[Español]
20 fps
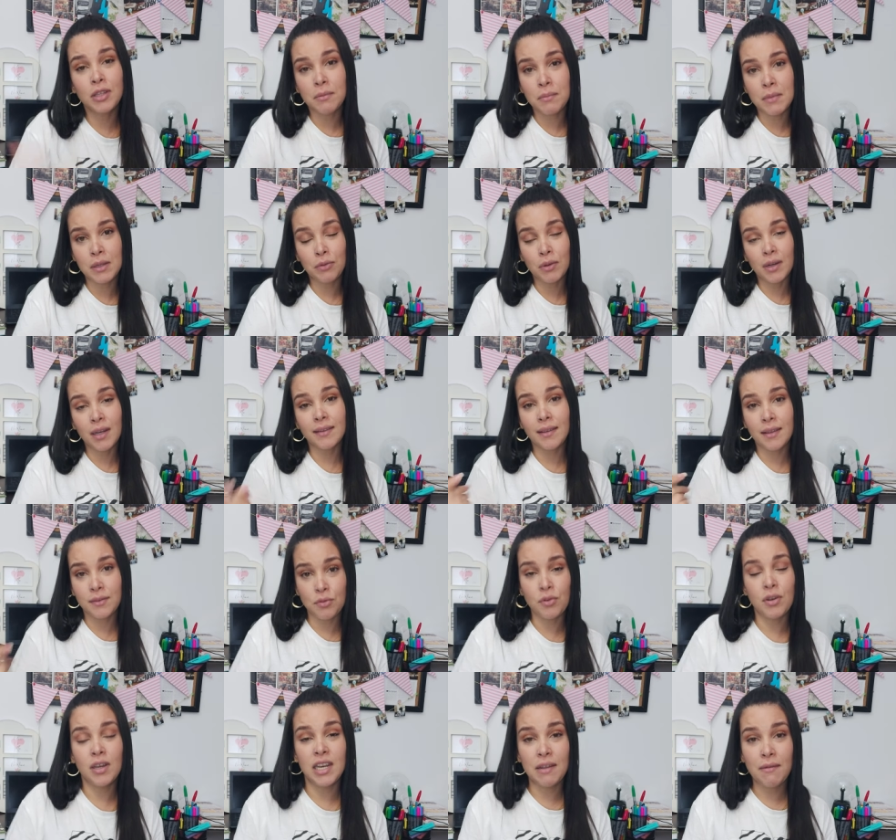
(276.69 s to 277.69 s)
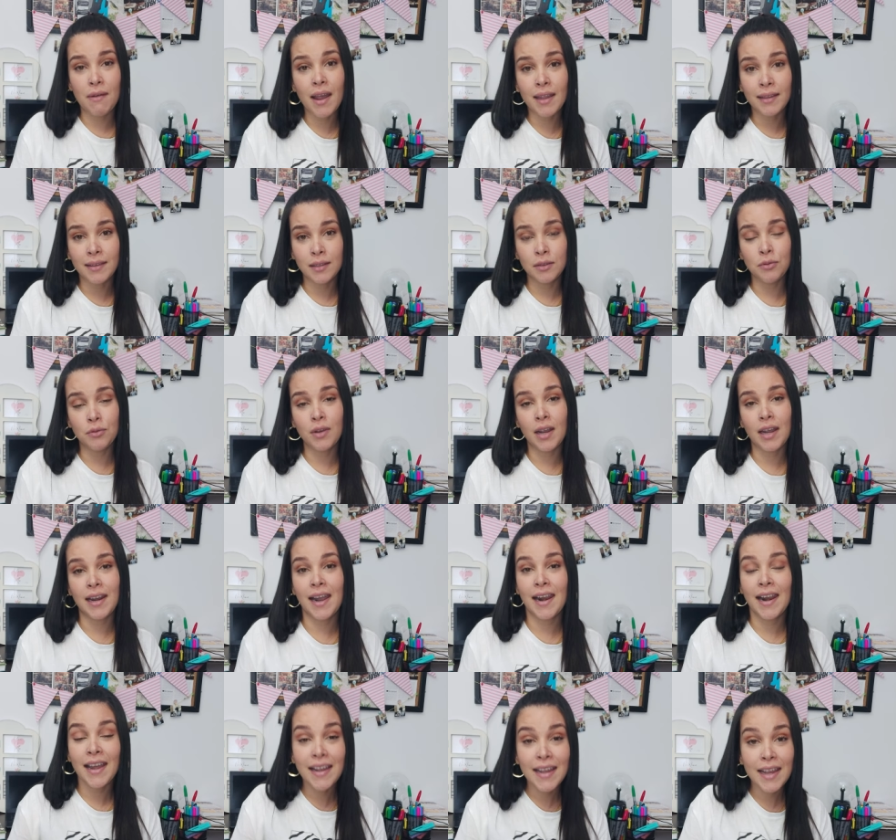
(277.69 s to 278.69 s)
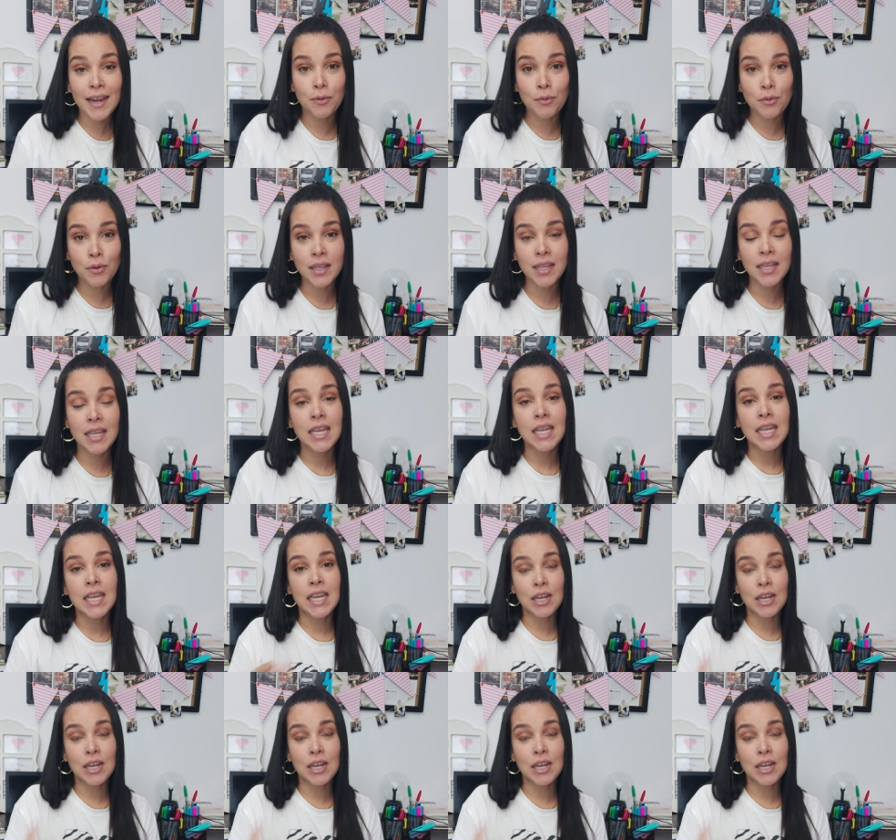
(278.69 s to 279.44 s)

te invito a que te suscribas a este tu canal Angeluki